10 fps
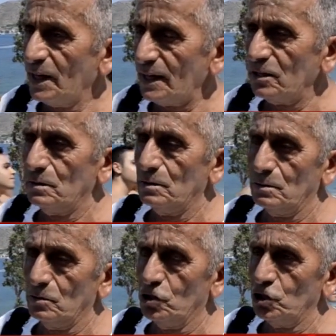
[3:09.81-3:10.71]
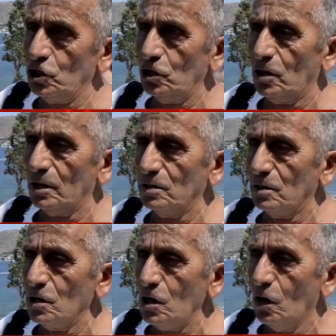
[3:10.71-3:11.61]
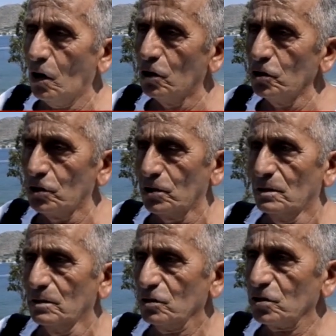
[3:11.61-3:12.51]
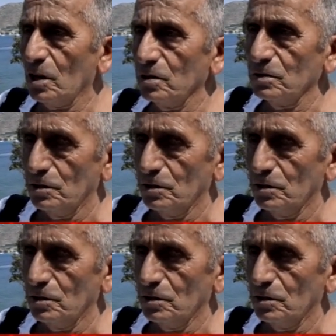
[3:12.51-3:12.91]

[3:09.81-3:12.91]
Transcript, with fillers: bu haberin tüm görsel medyaya servis edildiğine işaret etti.